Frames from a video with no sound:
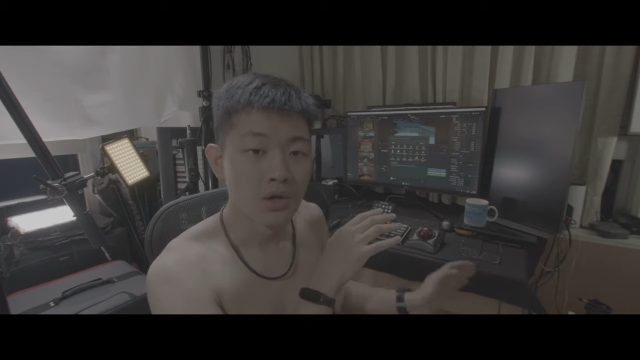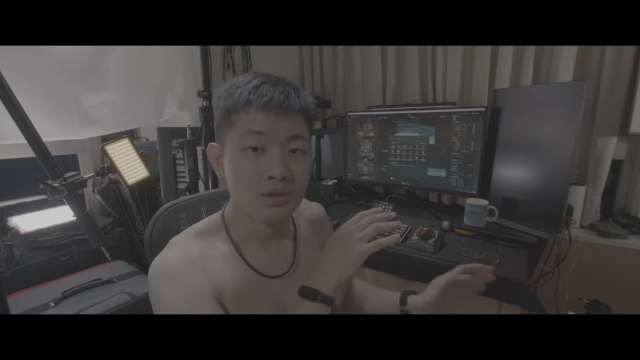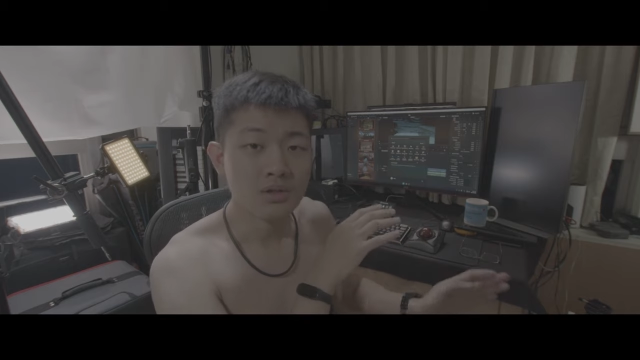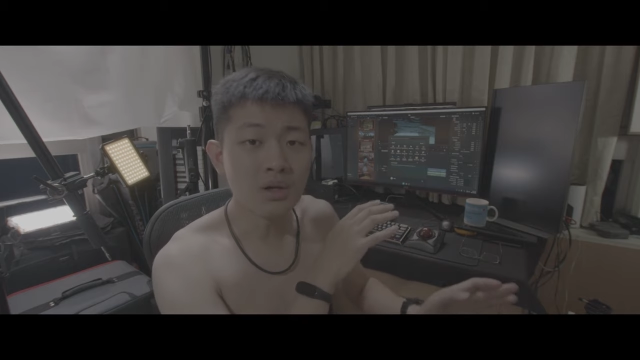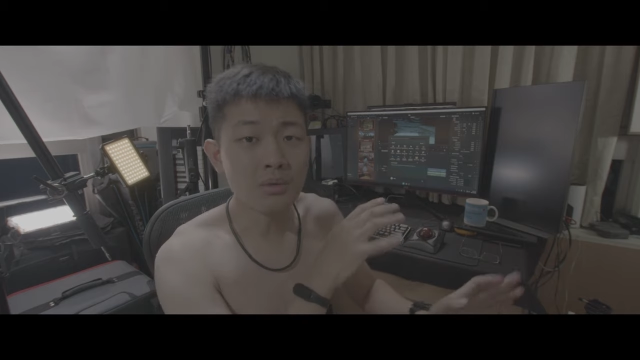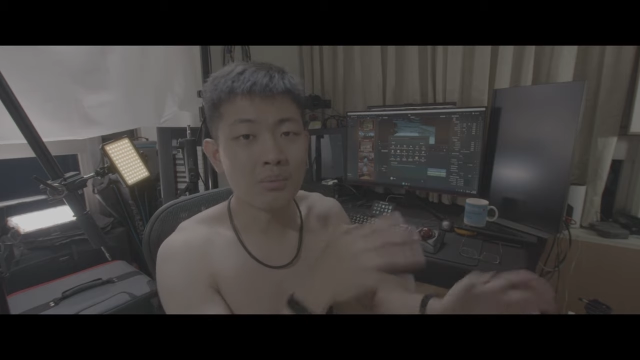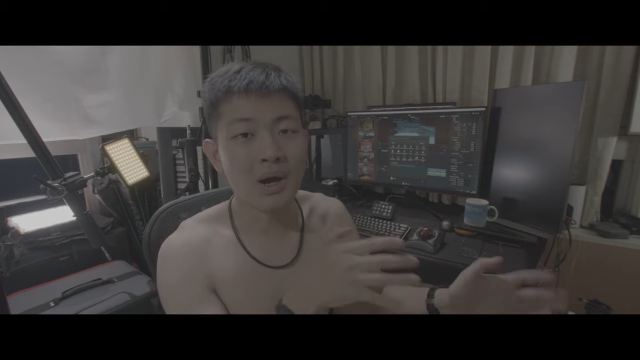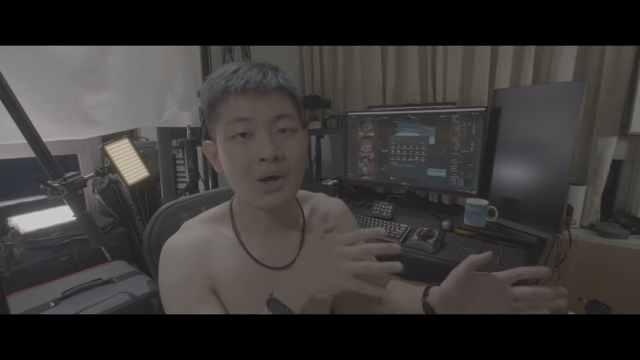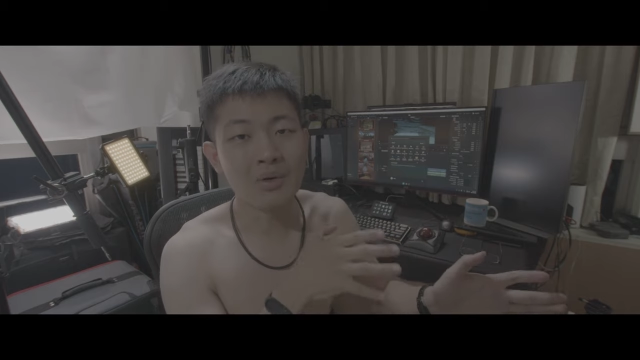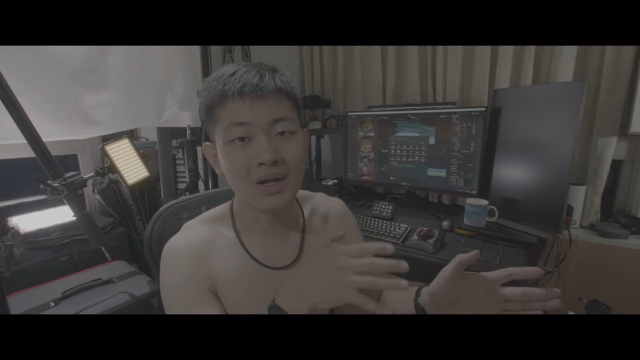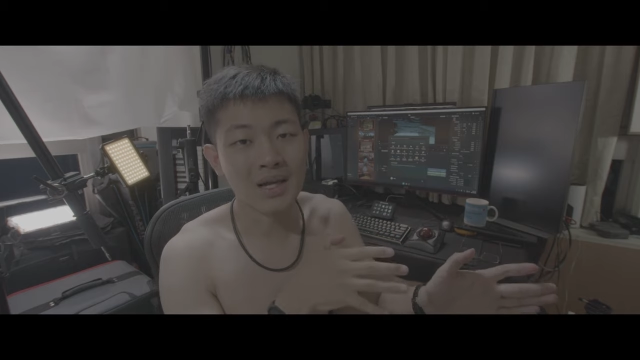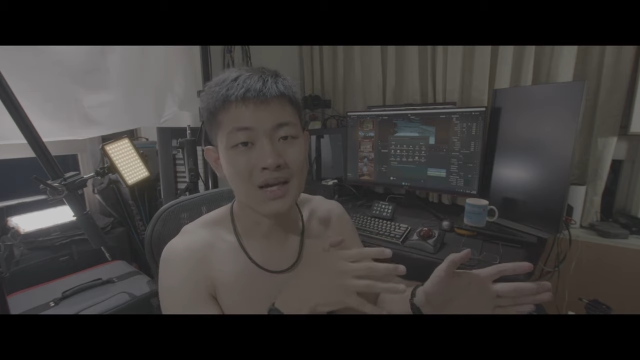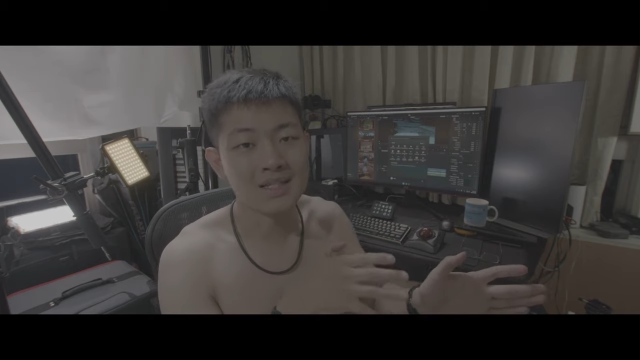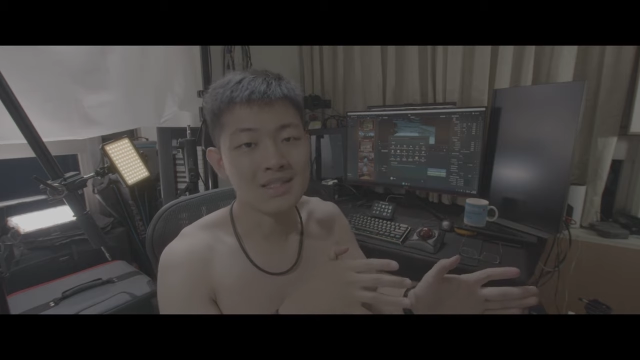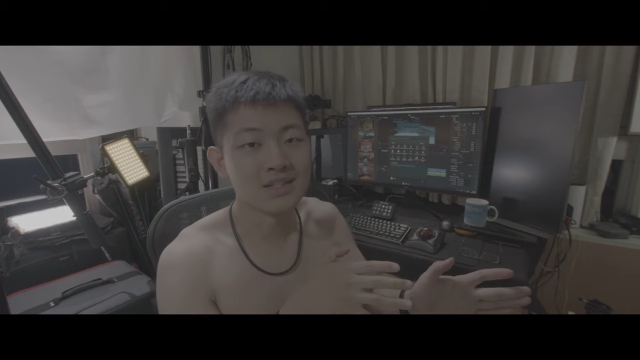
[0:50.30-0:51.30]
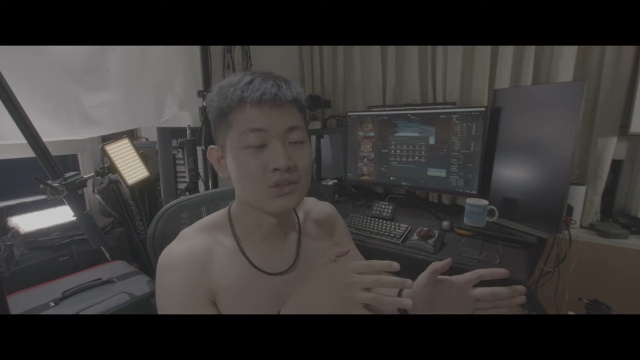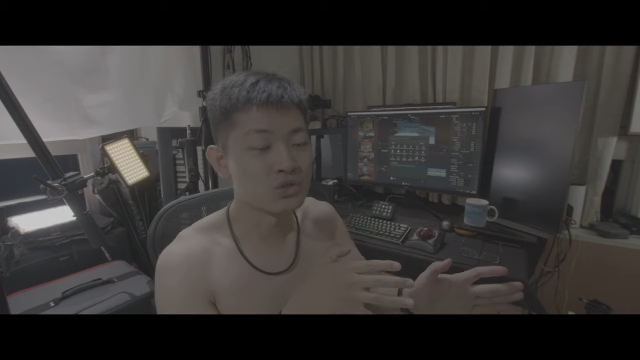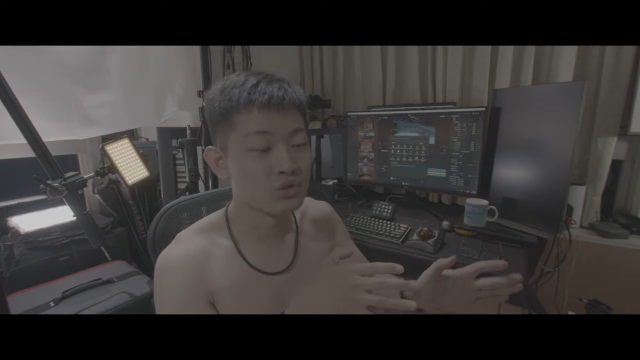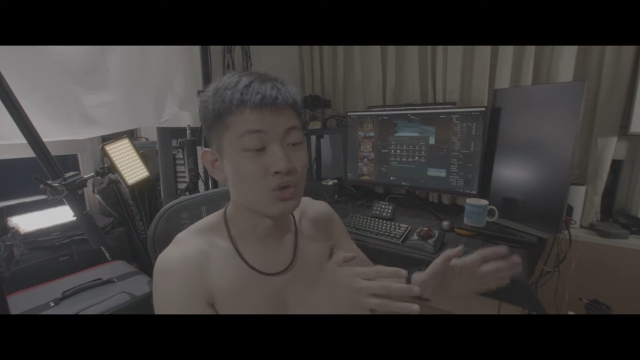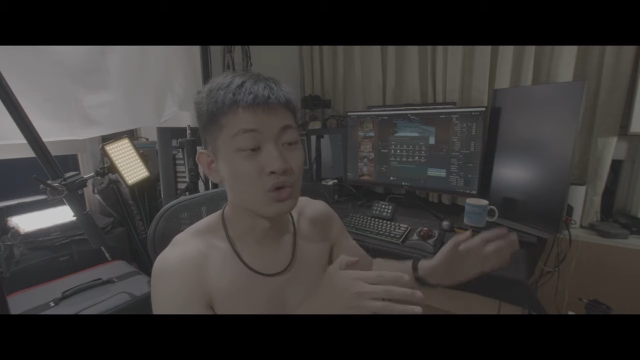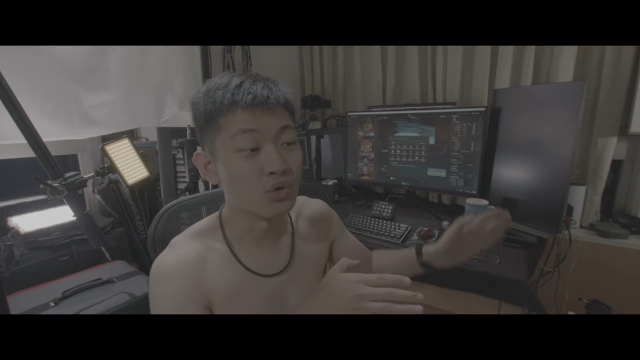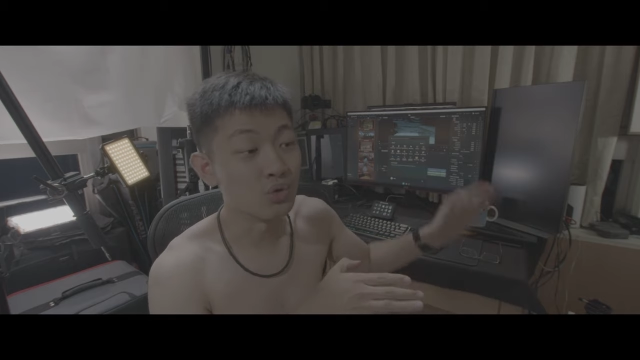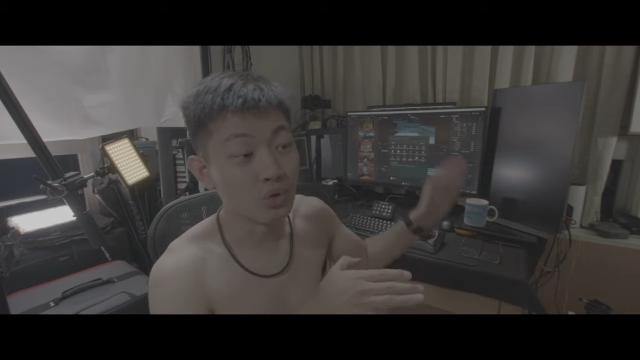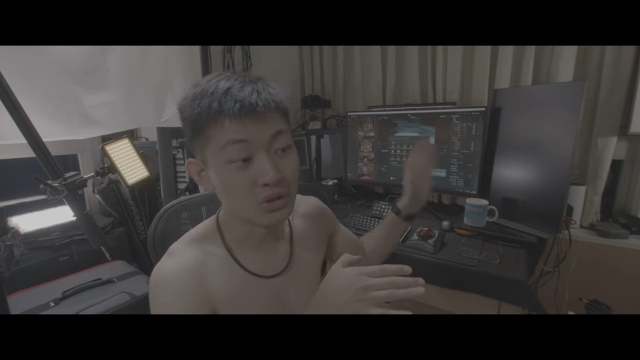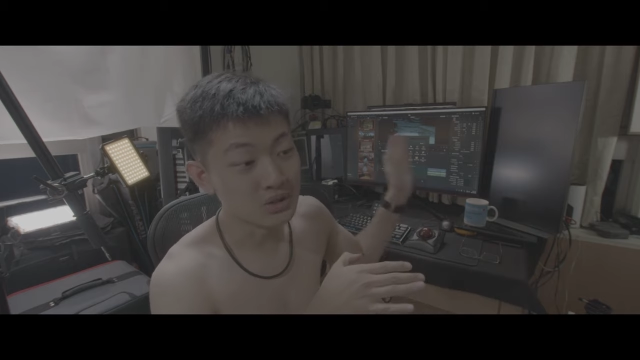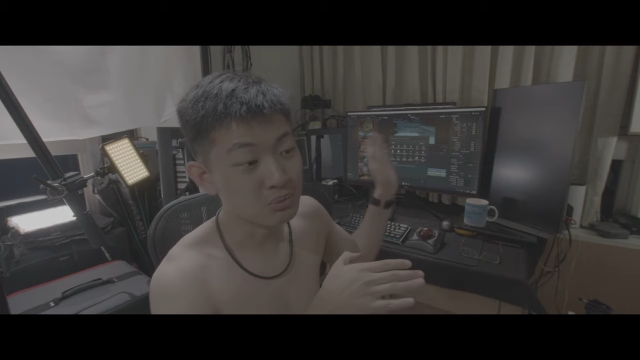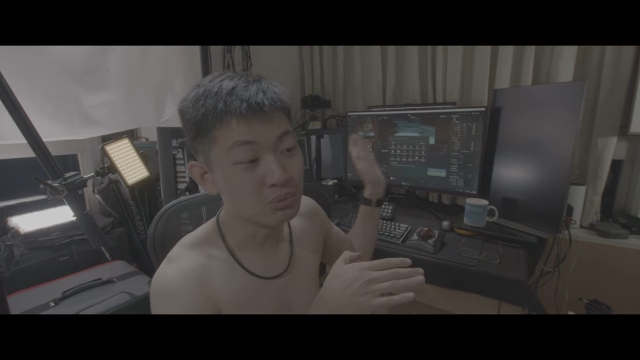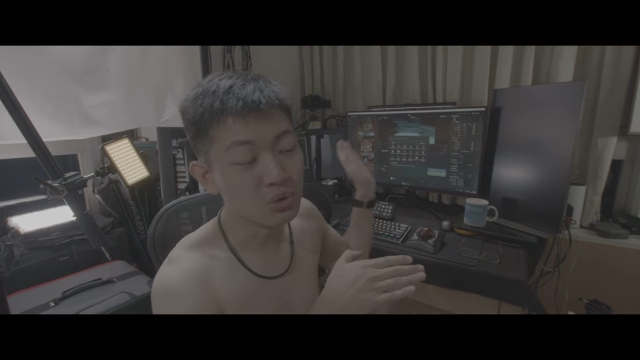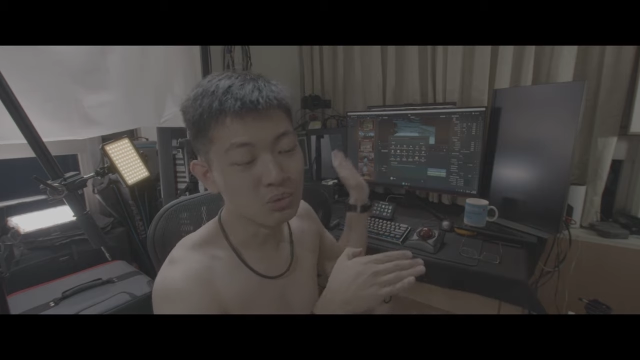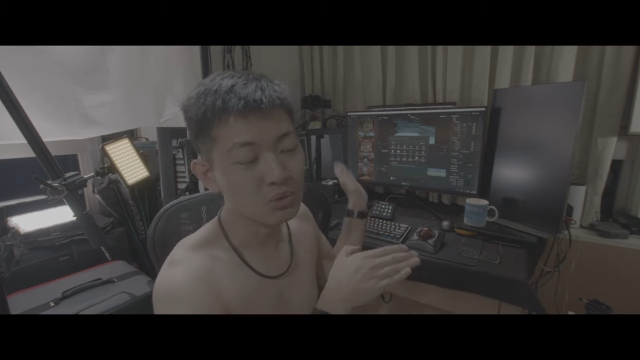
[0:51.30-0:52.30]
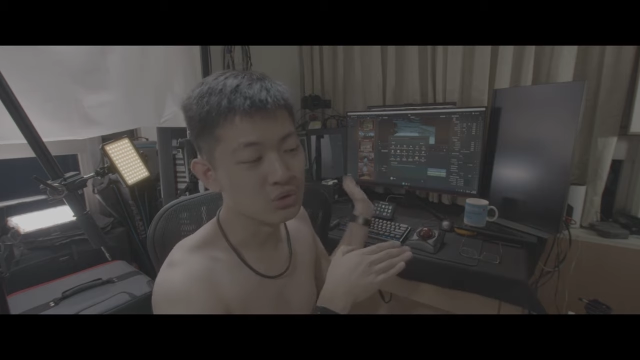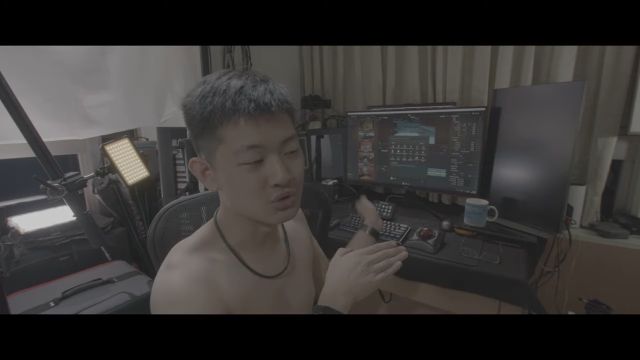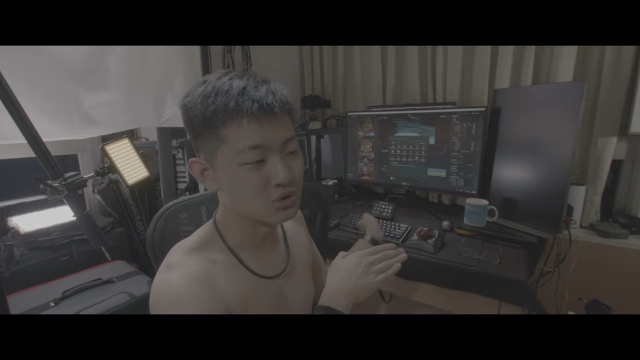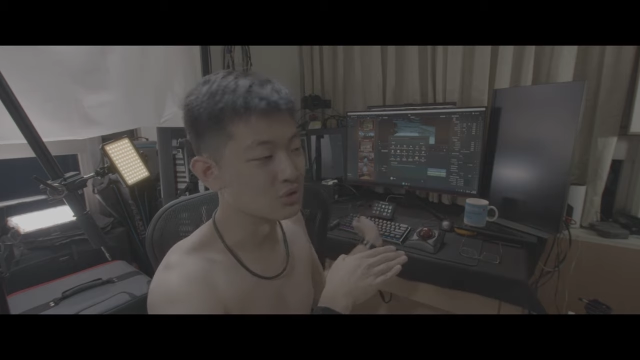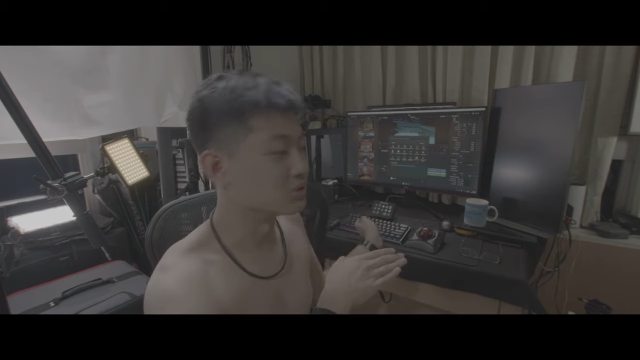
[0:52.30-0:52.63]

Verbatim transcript: 那我们拍完开箱之后，我已经默默使